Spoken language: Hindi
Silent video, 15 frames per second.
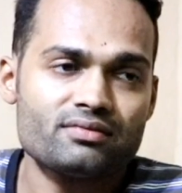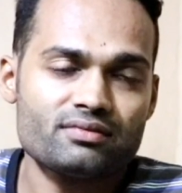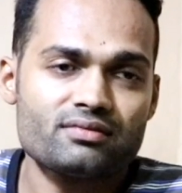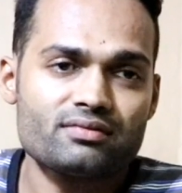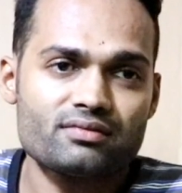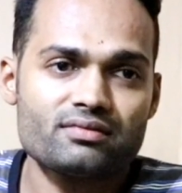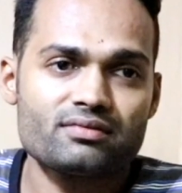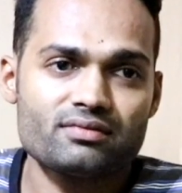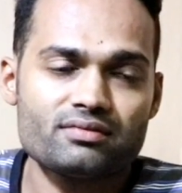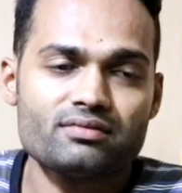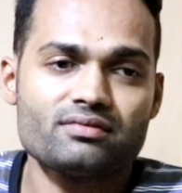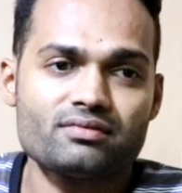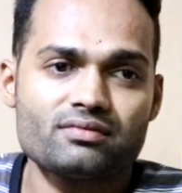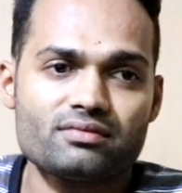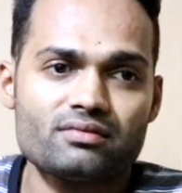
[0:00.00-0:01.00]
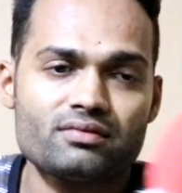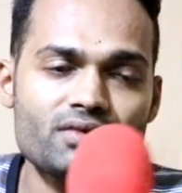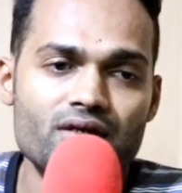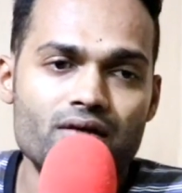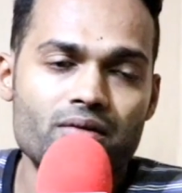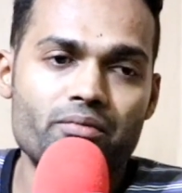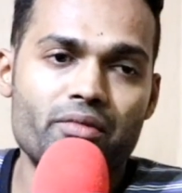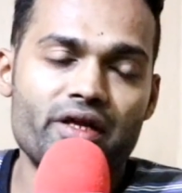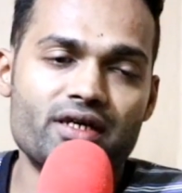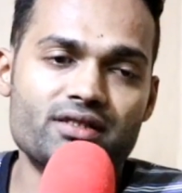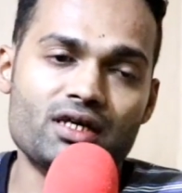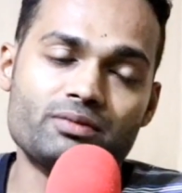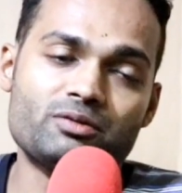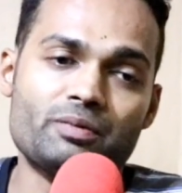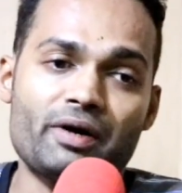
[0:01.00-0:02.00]
करने की कोशिश करें मेरे
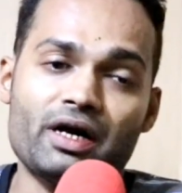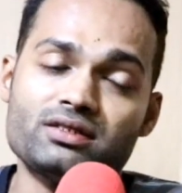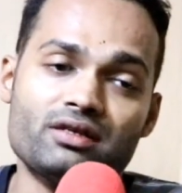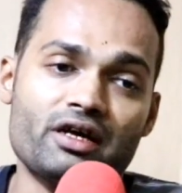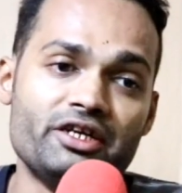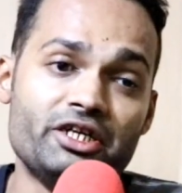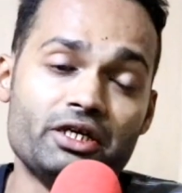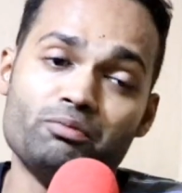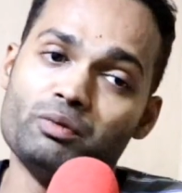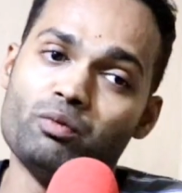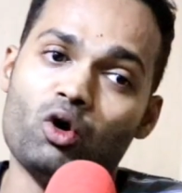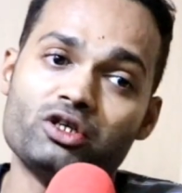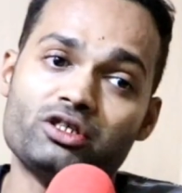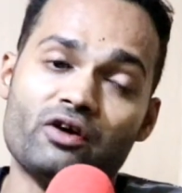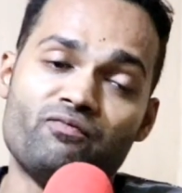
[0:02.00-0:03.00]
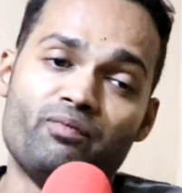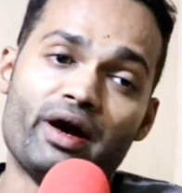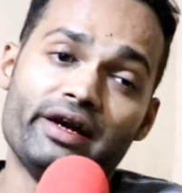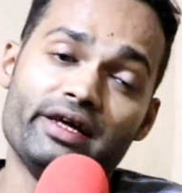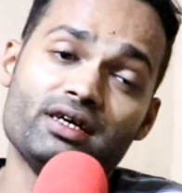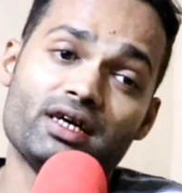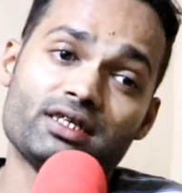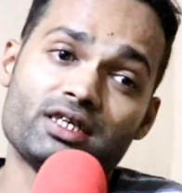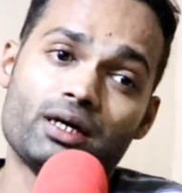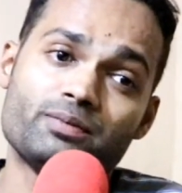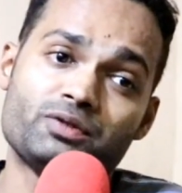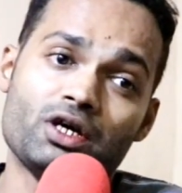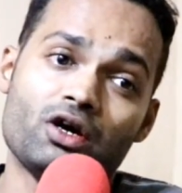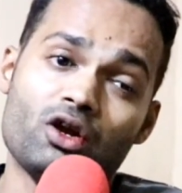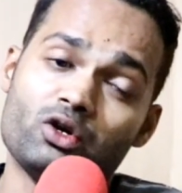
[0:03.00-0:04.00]
हिसाब से पाकिस्तानी टीम भी बहुत टफ बैटिंग के हिसाब
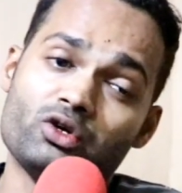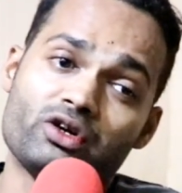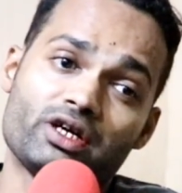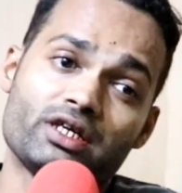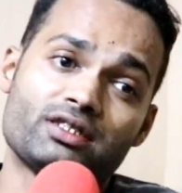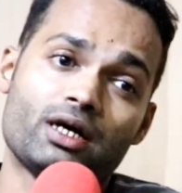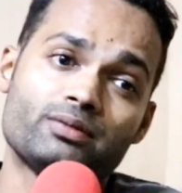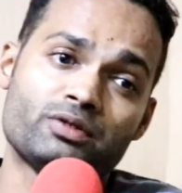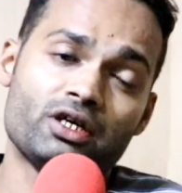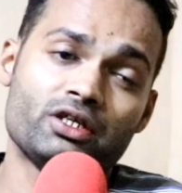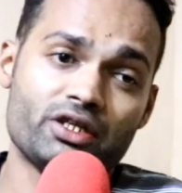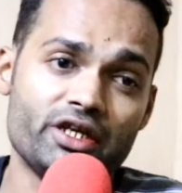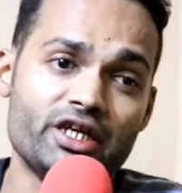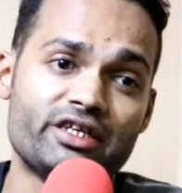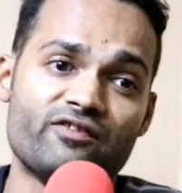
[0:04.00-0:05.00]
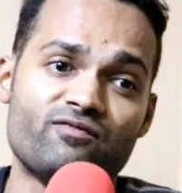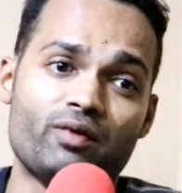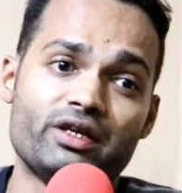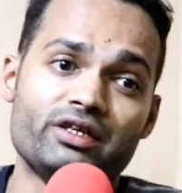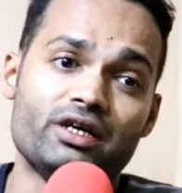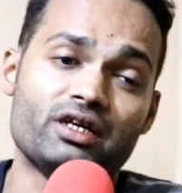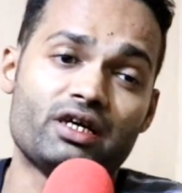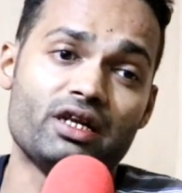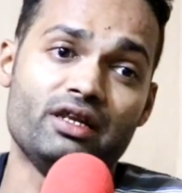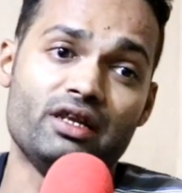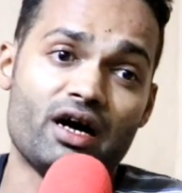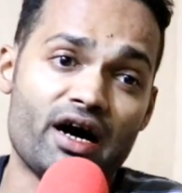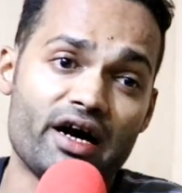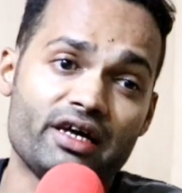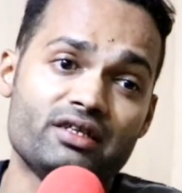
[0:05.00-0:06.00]
से ऑलराउंडर के हिसाब से इतनी टफ बनी है कि
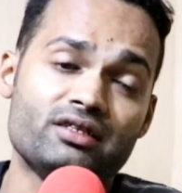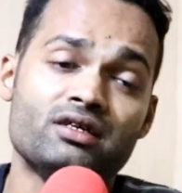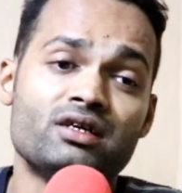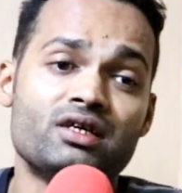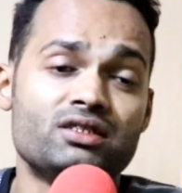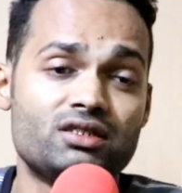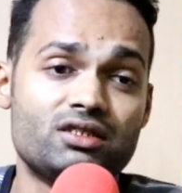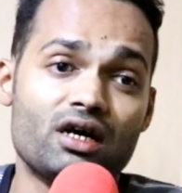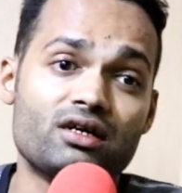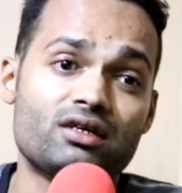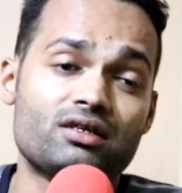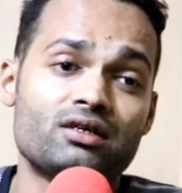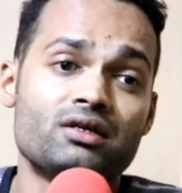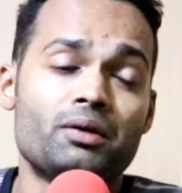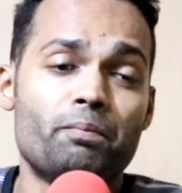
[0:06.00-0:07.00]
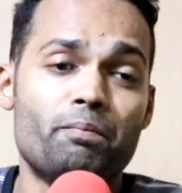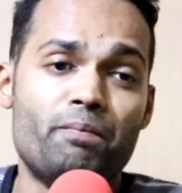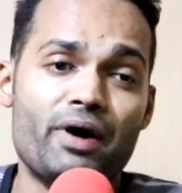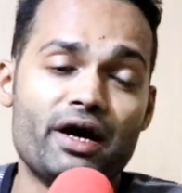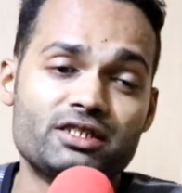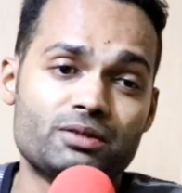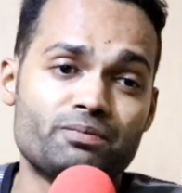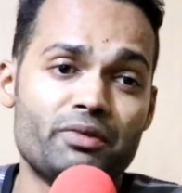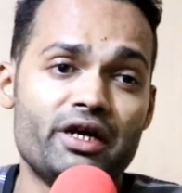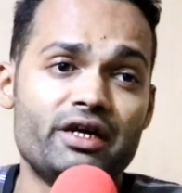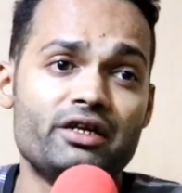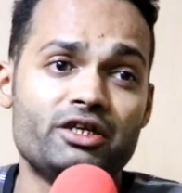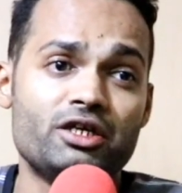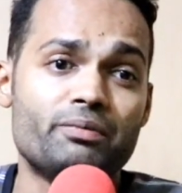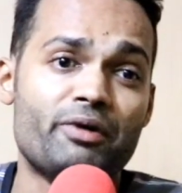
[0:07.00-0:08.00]
नाइन तक
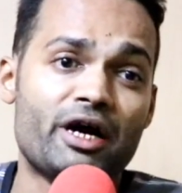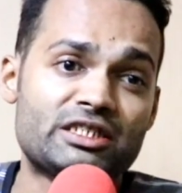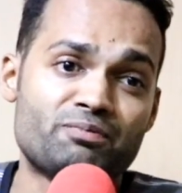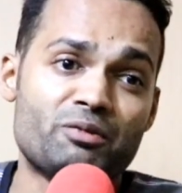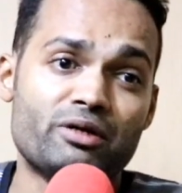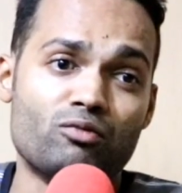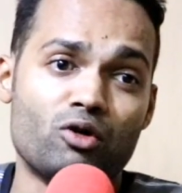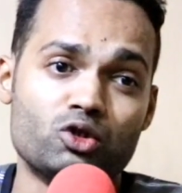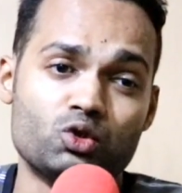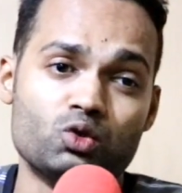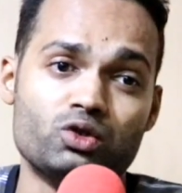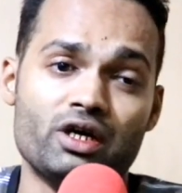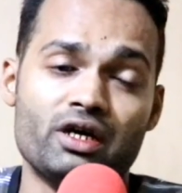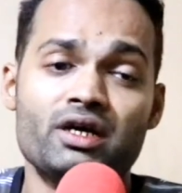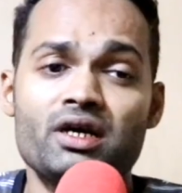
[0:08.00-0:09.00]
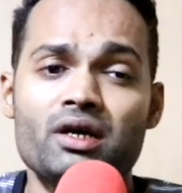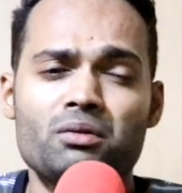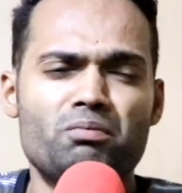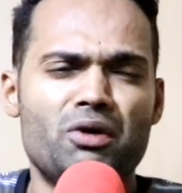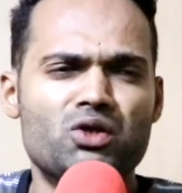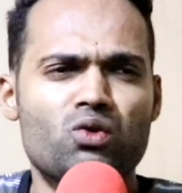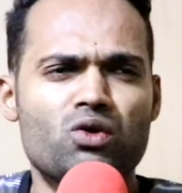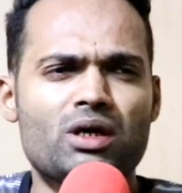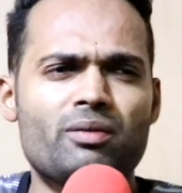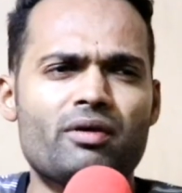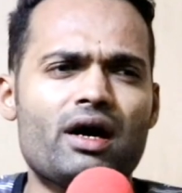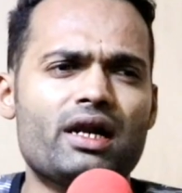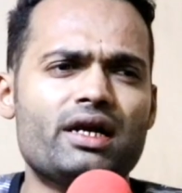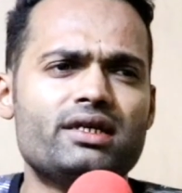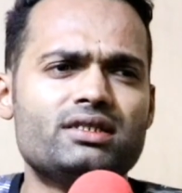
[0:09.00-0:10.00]
बैट्समैन ही बैट्समैन मौजूद हैं बिल्कुल
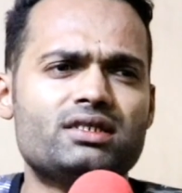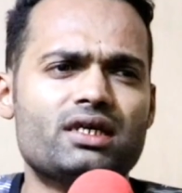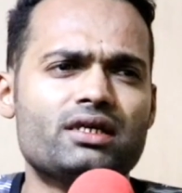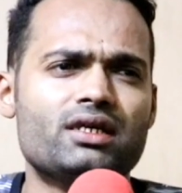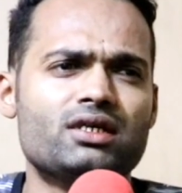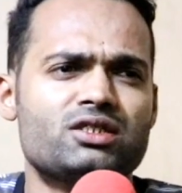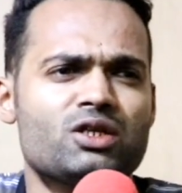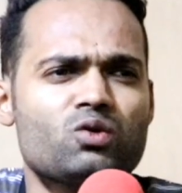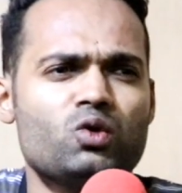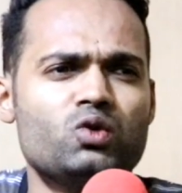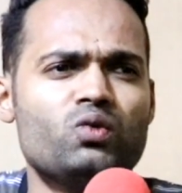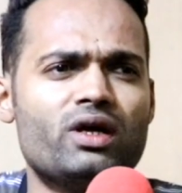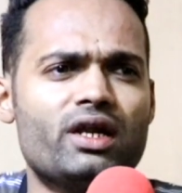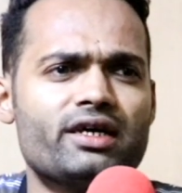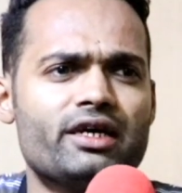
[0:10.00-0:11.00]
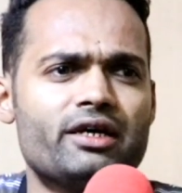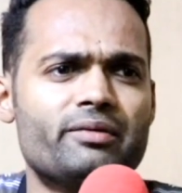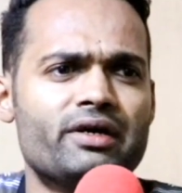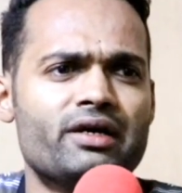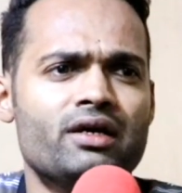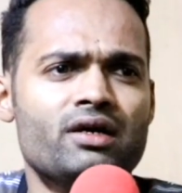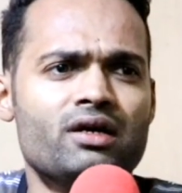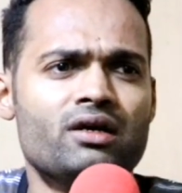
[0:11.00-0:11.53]
घबराना नहीं चाहिए सकून वाला गेम है